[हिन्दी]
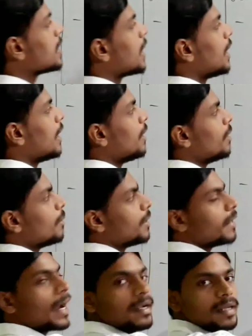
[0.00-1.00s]
निकालना है
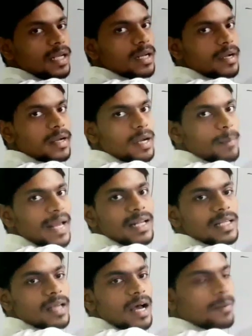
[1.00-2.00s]
हंड्रेड
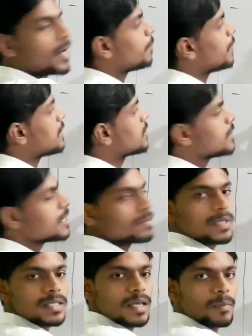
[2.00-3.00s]
पहले था हमारे पास
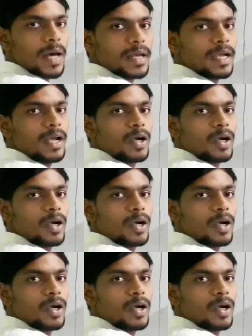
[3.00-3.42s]
जिसमें से हमारे